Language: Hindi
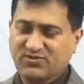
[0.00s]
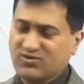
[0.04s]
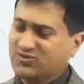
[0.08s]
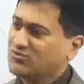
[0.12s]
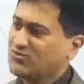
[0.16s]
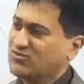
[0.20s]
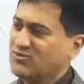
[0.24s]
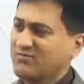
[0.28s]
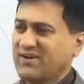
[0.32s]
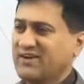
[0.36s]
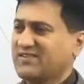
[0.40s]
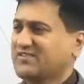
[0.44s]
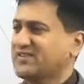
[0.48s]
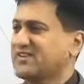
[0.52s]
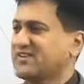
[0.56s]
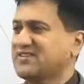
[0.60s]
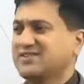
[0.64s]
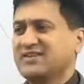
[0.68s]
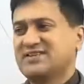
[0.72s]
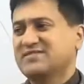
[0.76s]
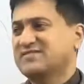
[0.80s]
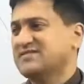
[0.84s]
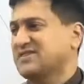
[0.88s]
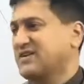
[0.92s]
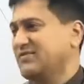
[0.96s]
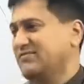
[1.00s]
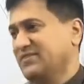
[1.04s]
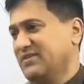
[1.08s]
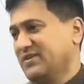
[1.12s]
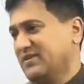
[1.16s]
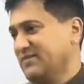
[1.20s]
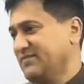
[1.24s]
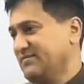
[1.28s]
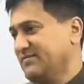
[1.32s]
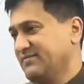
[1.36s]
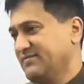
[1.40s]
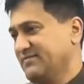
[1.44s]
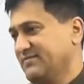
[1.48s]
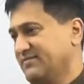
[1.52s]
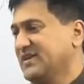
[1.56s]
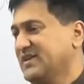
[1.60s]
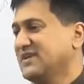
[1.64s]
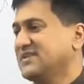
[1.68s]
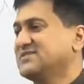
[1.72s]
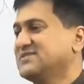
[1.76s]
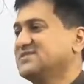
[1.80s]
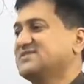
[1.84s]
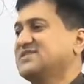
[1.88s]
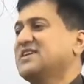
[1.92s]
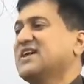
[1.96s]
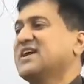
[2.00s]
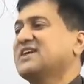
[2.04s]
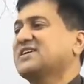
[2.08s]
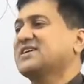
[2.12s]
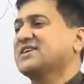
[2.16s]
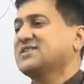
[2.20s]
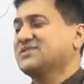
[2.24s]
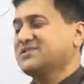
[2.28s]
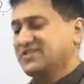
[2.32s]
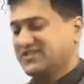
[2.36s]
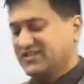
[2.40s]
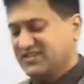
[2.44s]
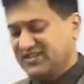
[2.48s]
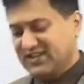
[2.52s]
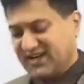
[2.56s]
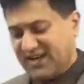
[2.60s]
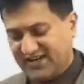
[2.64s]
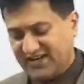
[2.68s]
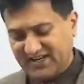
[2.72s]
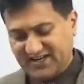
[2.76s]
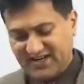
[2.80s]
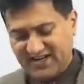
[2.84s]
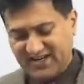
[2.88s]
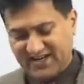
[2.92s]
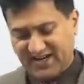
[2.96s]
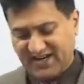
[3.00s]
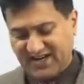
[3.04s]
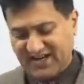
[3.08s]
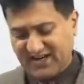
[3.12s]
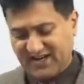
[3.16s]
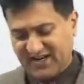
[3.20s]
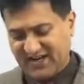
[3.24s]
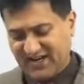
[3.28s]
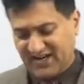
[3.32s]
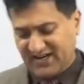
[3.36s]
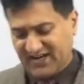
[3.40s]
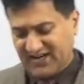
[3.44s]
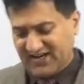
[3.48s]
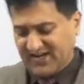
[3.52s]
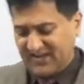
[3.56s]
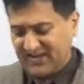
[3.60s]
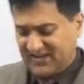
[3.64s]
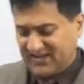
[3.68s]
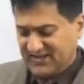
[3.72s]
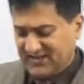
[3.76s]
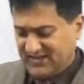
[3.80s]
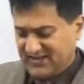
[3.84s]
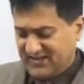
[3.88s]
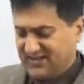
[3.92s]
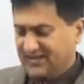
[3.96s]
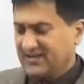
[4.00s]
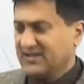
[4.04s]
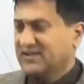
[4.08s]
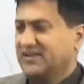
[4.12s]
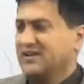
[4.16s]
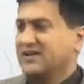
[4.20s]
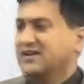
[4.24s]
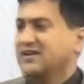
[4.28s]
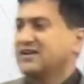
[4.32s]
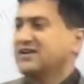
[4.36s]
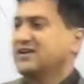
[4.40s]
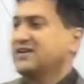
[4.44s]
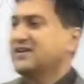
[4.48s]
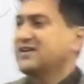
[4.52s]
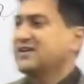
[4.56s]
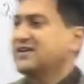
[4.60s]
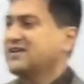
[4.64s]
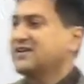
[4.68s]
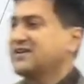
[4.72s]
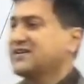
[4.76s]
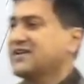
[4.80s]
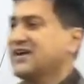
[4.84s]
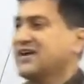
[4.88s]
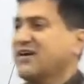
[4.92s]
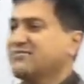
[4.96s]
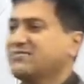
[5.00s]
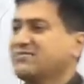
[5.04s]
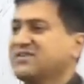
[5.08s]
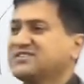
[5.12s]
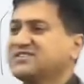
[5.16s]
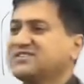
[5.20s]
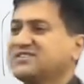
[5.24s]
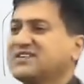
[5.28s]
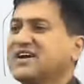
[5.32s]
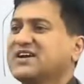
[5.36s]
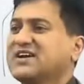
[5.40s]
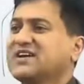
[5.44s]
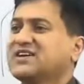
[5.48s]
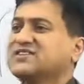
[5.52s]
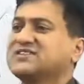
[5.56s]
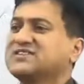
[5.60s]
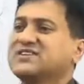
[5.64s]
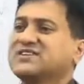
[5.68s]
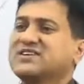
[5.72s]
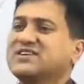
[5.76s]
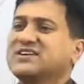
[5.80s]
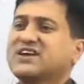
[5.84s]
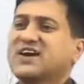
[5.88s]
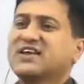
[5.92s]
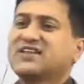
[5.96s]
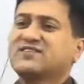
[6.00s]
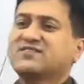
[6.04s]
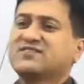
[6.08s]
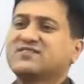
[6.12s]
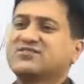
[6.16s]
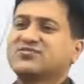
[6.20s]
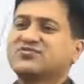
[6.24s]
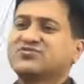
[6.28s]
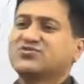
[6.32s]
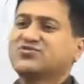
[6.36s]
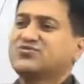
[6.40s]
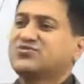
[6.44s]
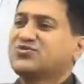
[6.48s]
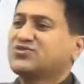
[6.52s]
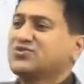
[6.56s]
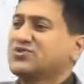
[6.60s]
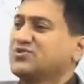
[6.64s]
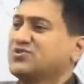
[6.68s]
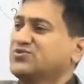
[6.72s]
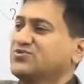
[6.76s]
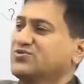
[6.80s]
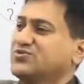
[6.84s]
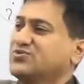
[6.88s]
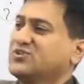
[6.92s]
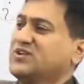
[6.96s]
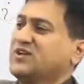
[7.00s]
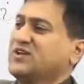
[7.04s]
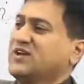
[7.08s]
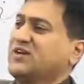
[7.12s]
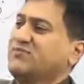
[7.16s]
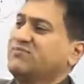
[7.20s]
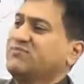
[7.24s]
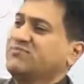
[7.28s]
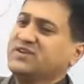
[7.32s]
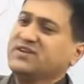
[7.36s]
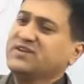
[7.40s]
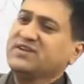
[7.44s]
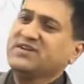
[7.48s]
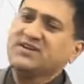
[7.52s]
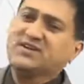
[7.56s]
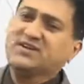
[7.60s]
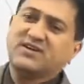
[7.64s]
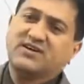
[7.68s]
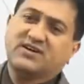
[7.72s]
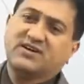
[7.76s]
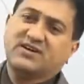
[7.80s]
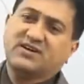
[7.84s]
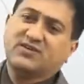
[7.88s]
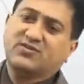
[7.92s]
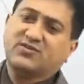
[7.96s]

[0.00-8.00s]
तो ये तो हमारे साथ नाइंसाफी है जिला कृषि अधिकारी कह रहा है कि हमने जिला कृषि अधिकारी से शुरू होते होते हम फिर